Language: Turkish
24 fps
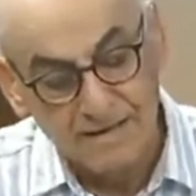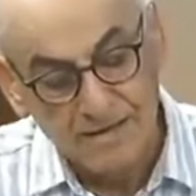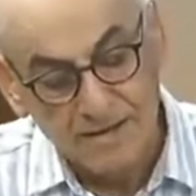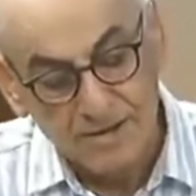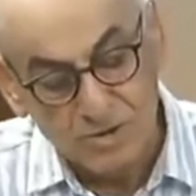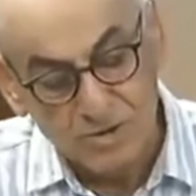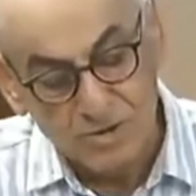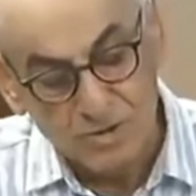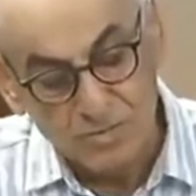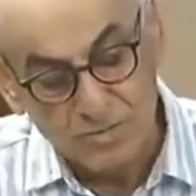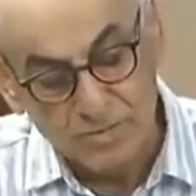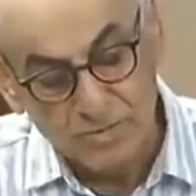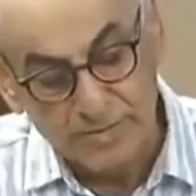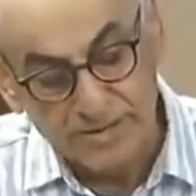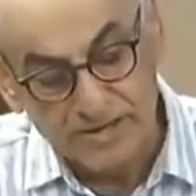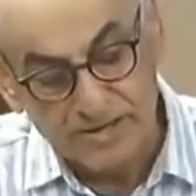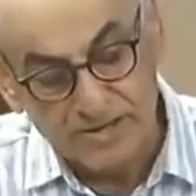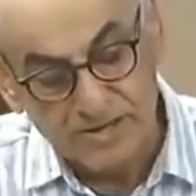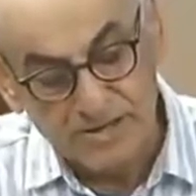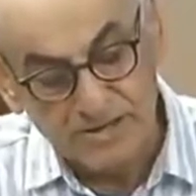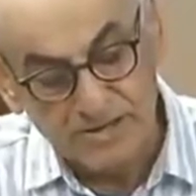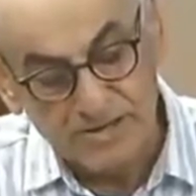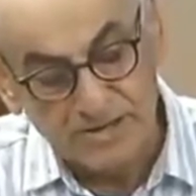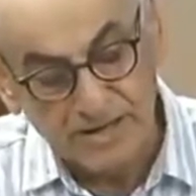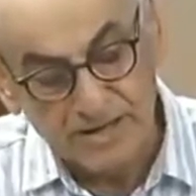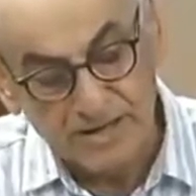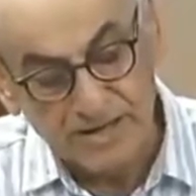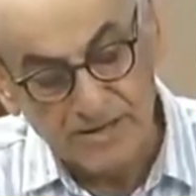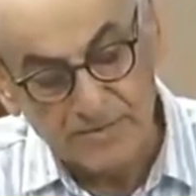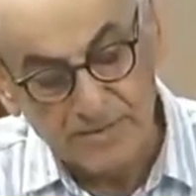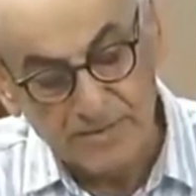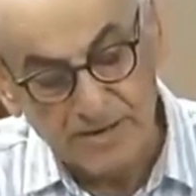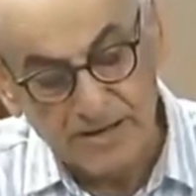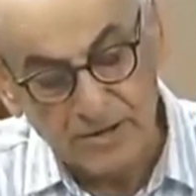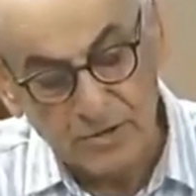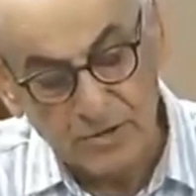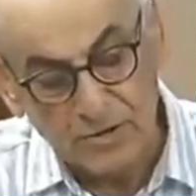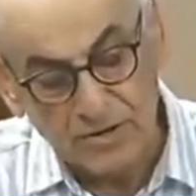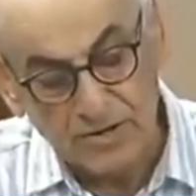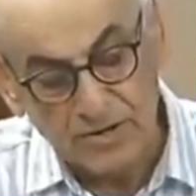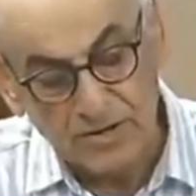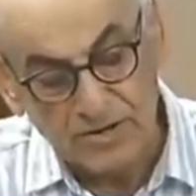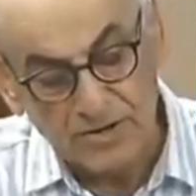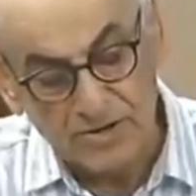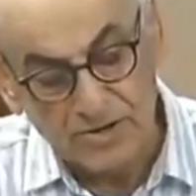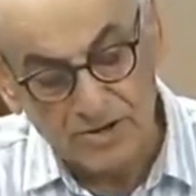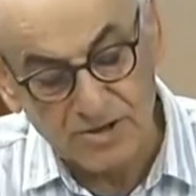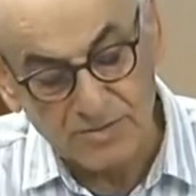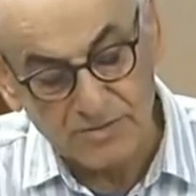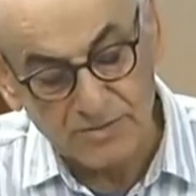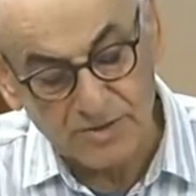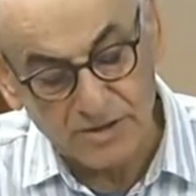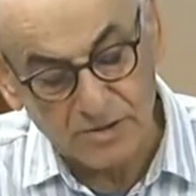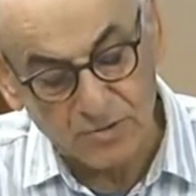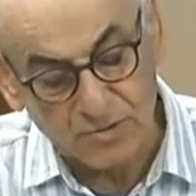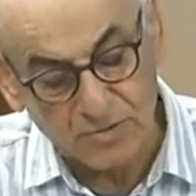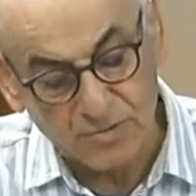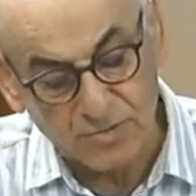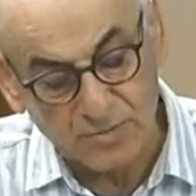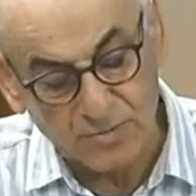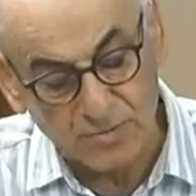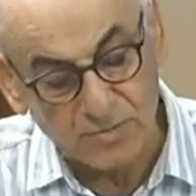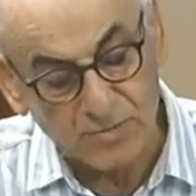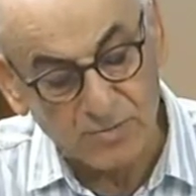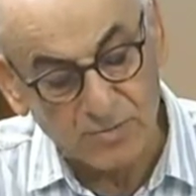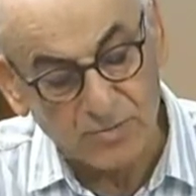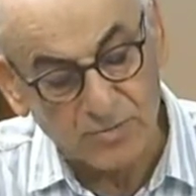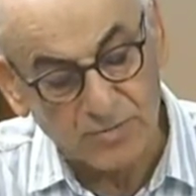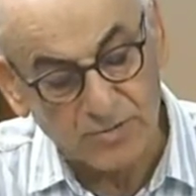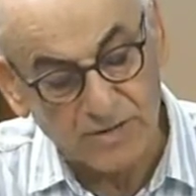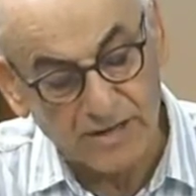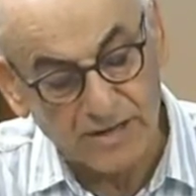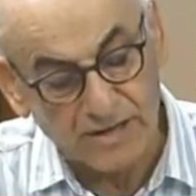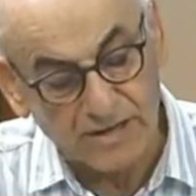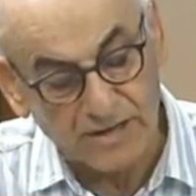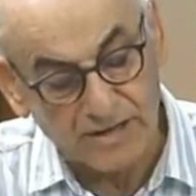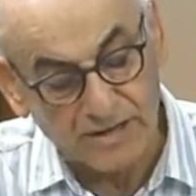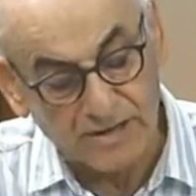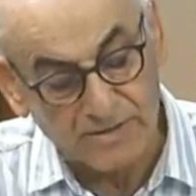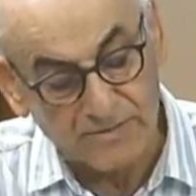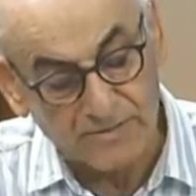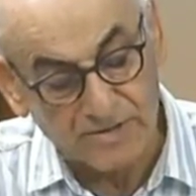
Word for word: Cumhurbaşkanı Tayyip Erdoğan'a açık mektup. Uğur Dündar yazmış.